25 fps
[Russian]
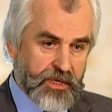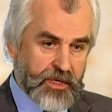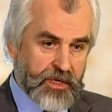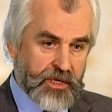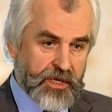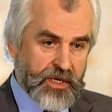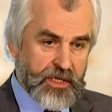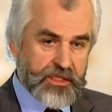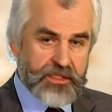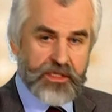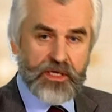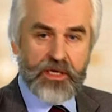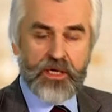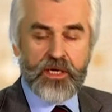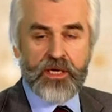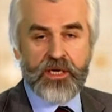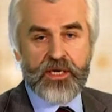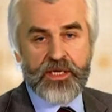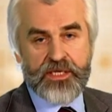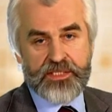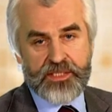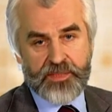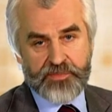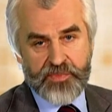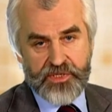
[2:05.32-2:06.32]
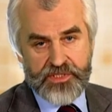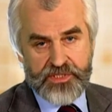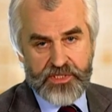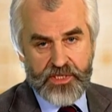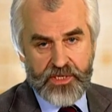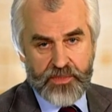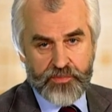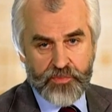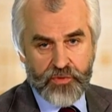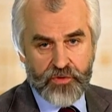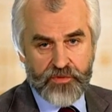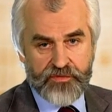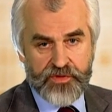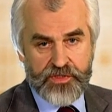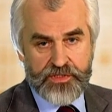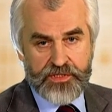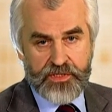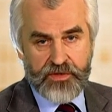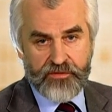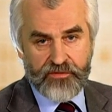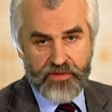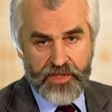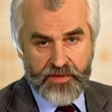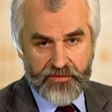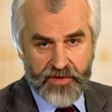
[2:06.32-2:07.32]
Это летописная повесть
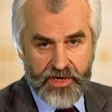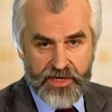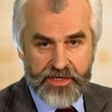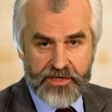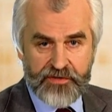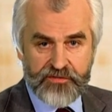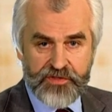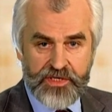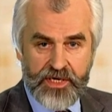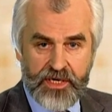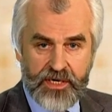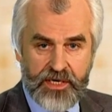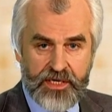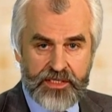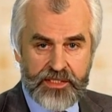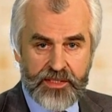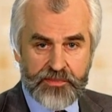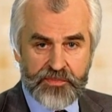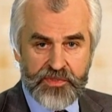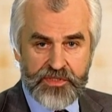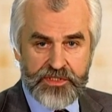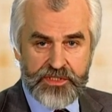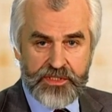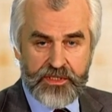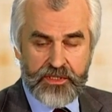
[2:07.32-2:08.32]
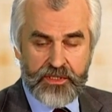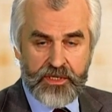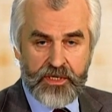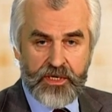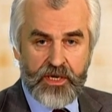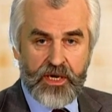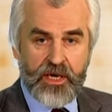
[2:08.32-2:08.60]
в Лаврентьевской летописи,